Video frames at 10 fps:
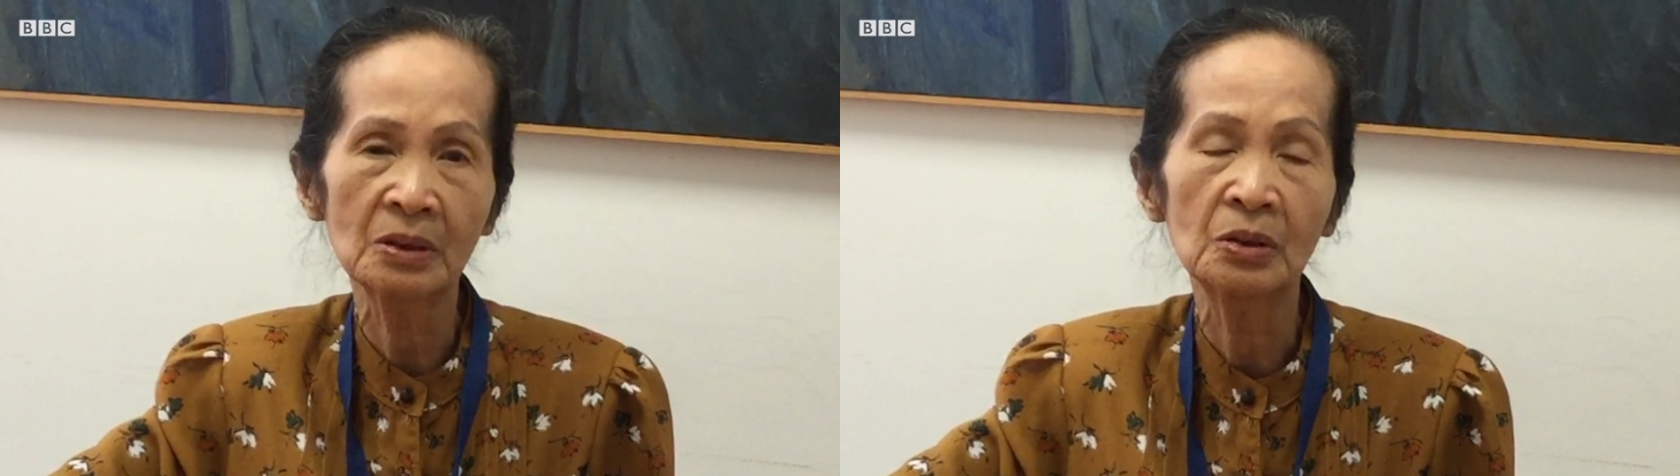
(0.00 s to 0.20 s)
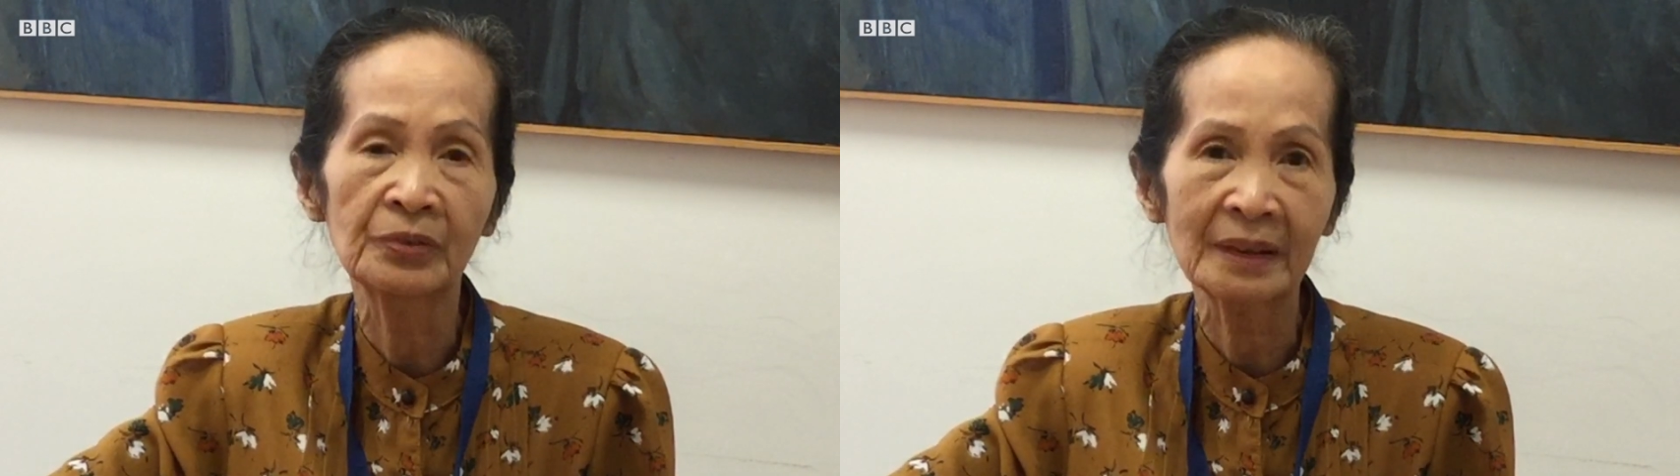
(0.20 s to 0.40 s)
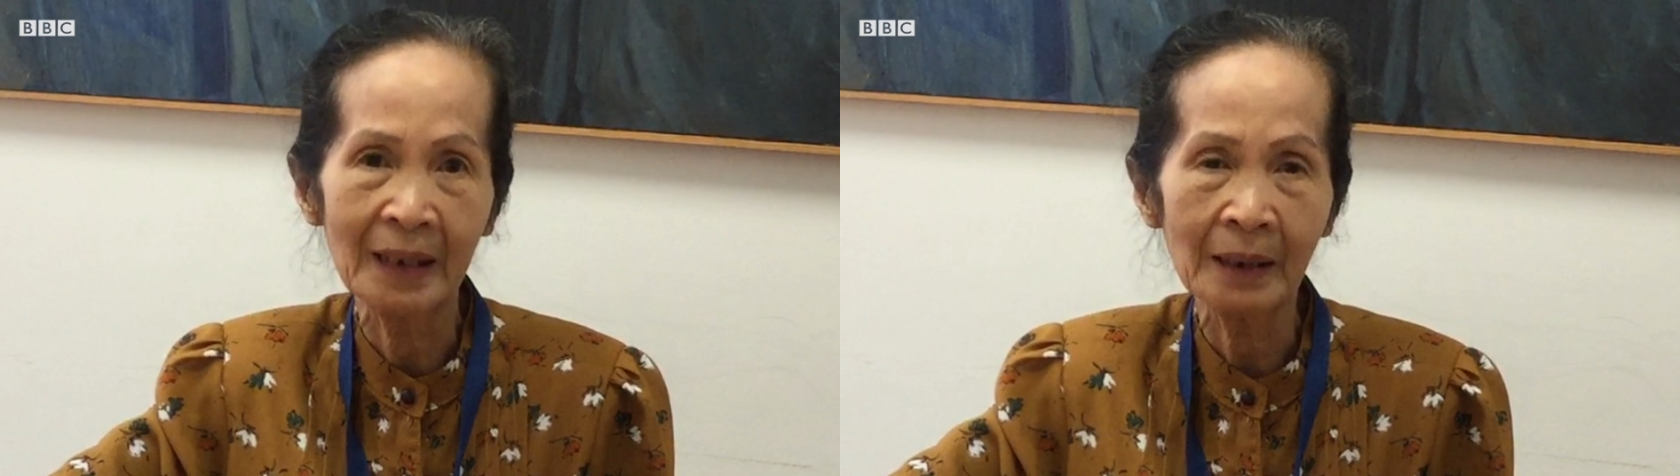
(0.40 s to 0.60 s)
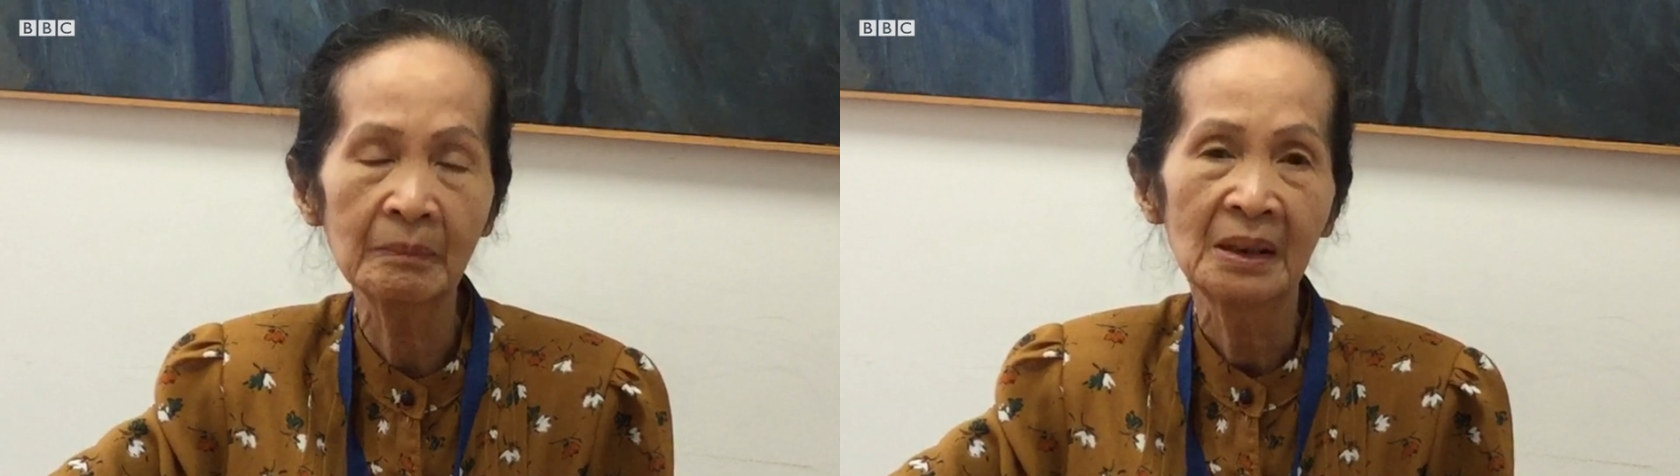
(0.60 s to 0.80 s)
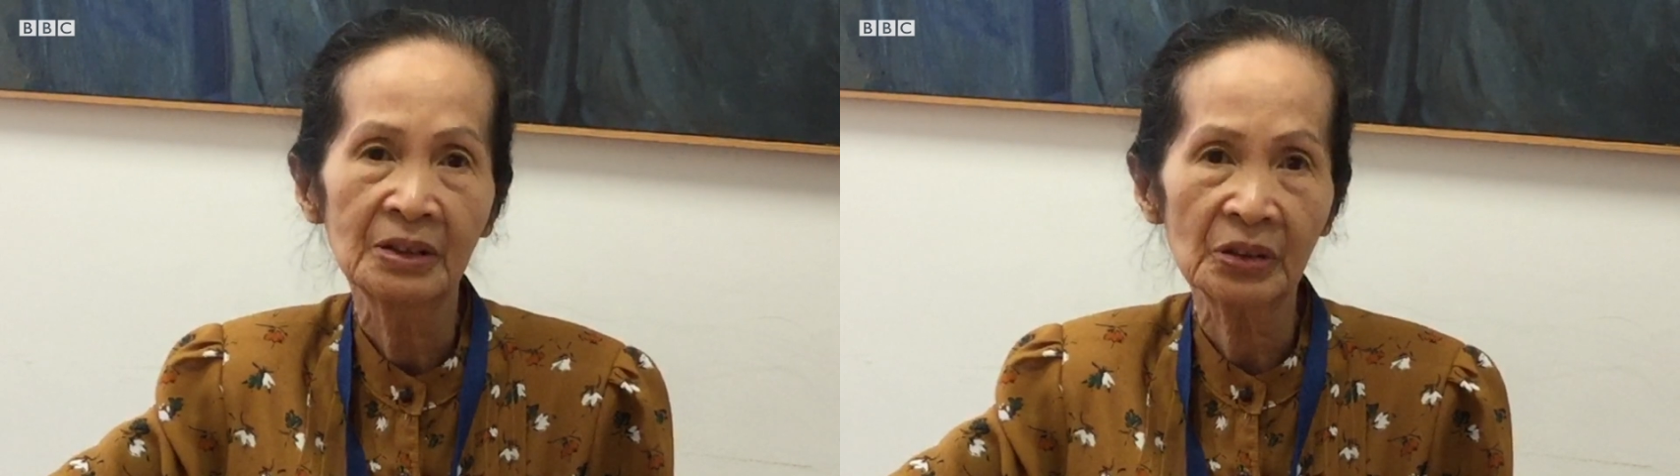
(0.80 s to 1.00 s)
xã hội Việt Nam
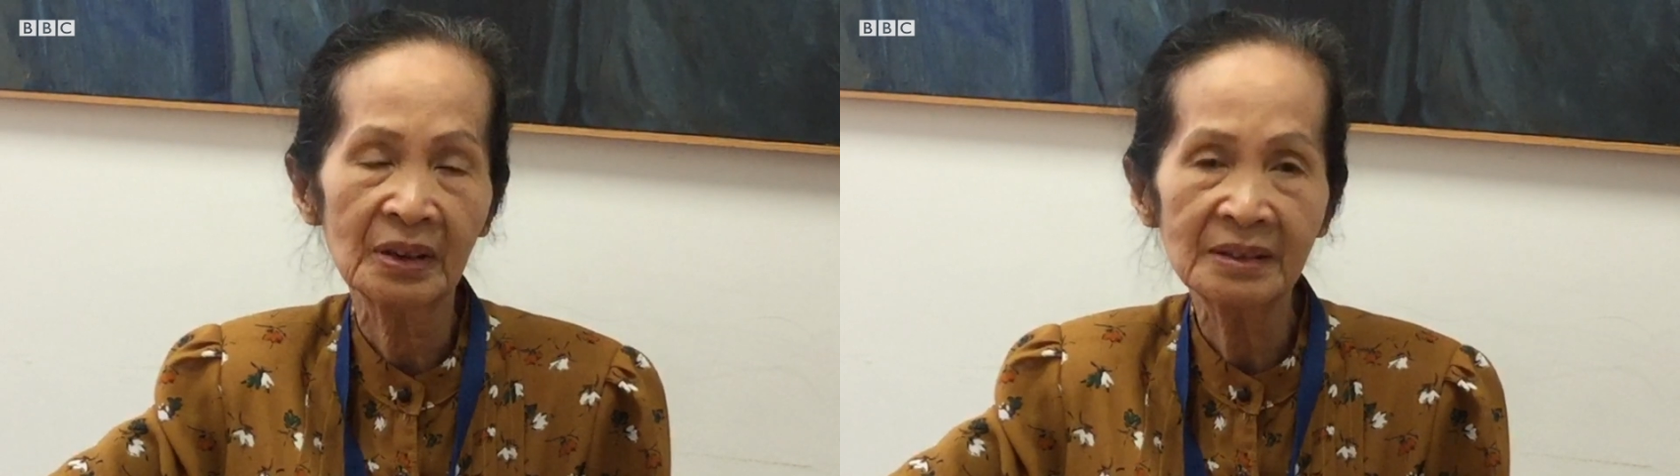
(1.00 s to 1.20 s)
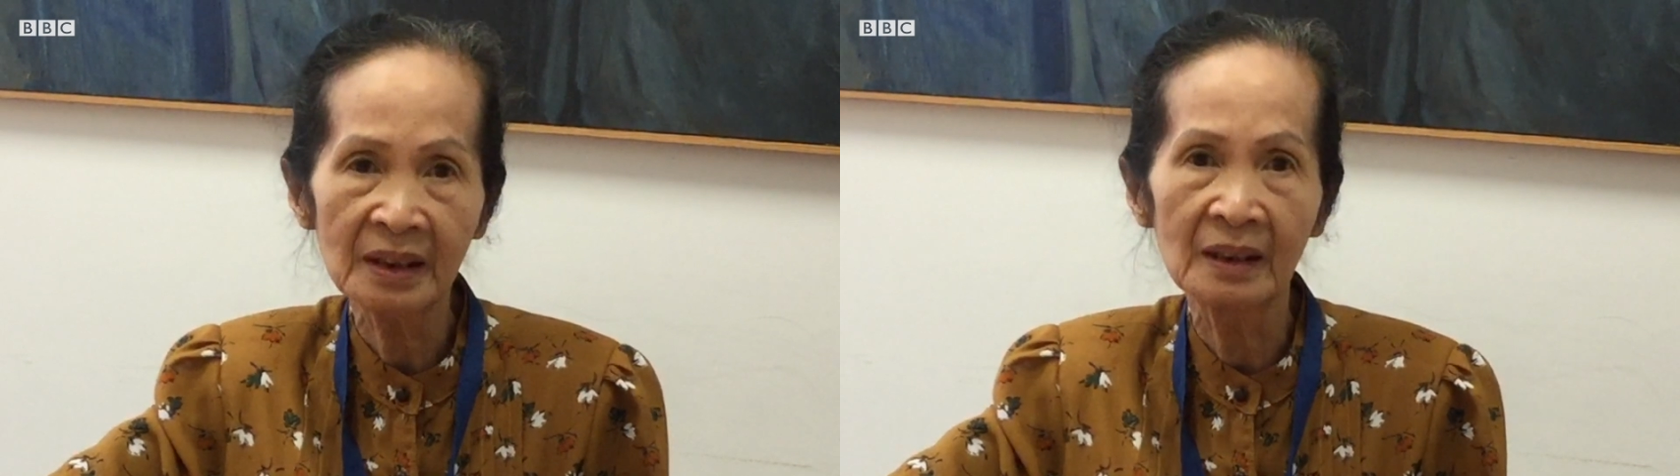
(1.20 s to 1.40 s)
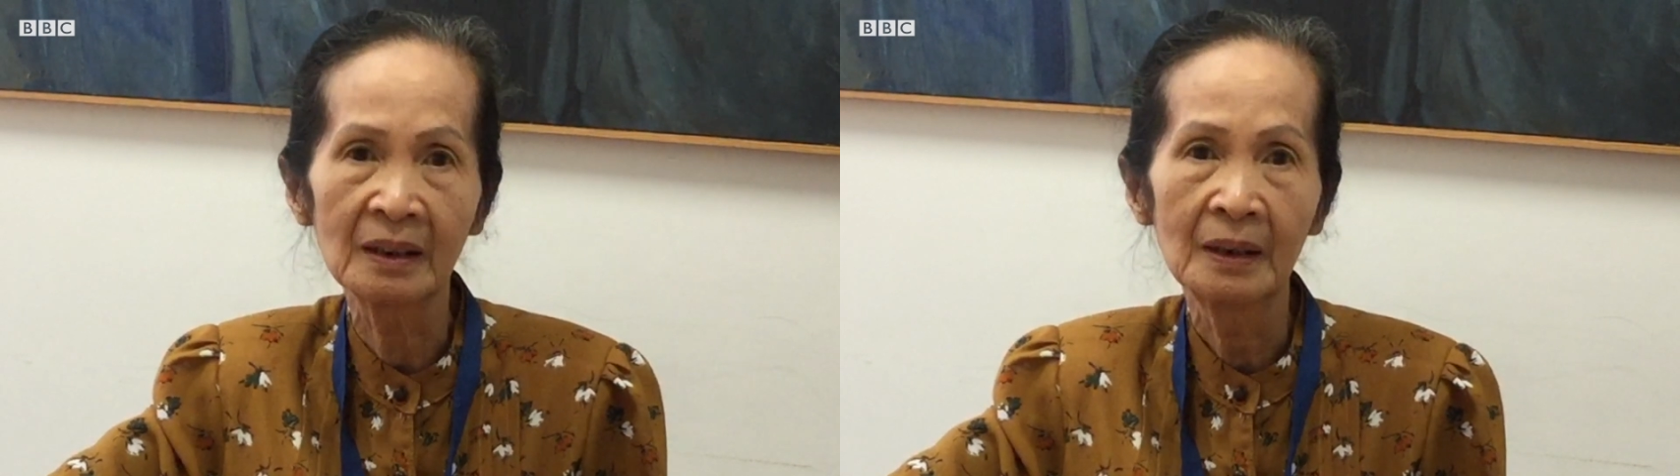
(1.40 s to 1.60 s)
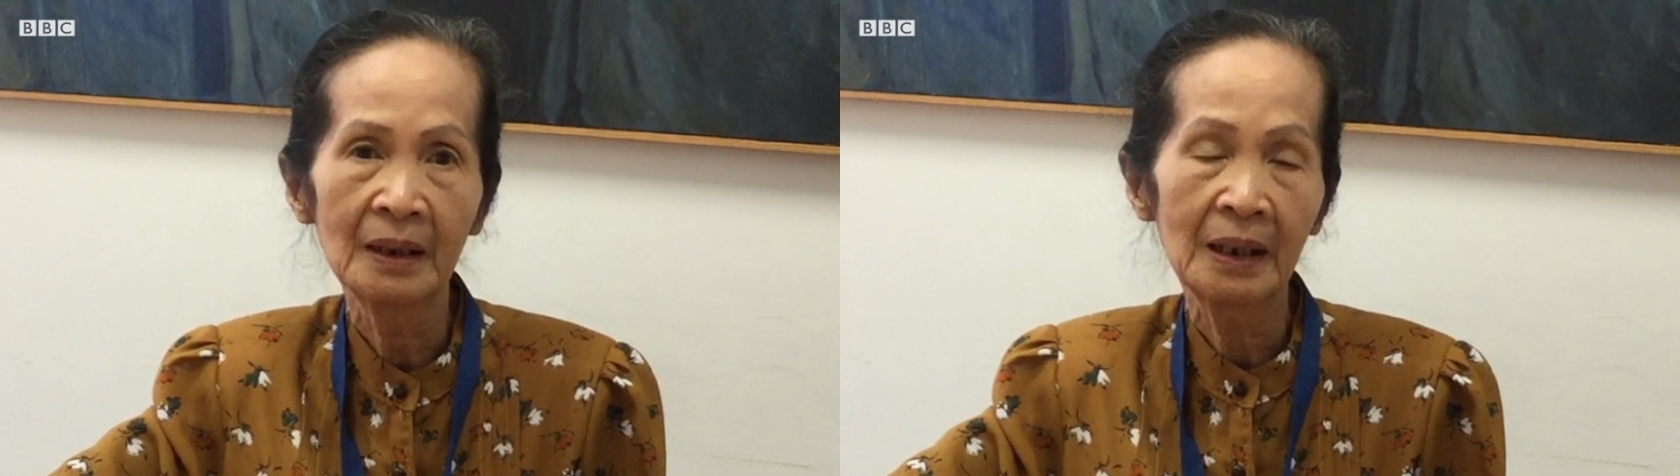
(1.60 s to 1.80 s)
cho đến giờ.